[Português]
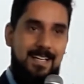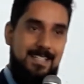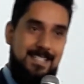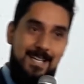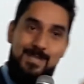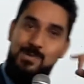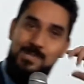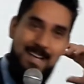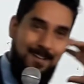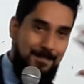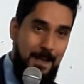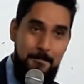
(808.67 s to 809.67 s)
Jesus
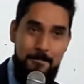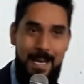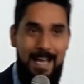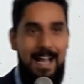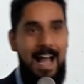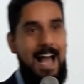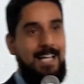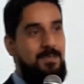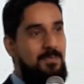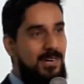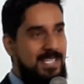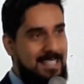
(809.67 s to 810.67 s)
havia
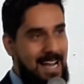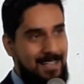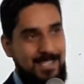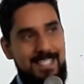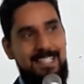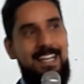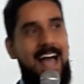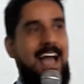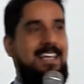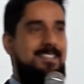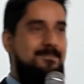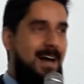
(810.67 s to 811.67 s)
pregado, mostrado
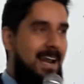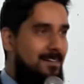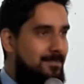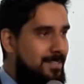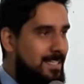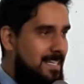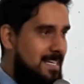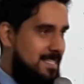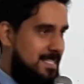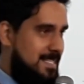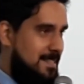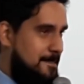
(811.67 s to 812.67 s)
sinais e
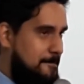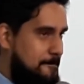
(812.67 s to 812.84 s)
maravilhas,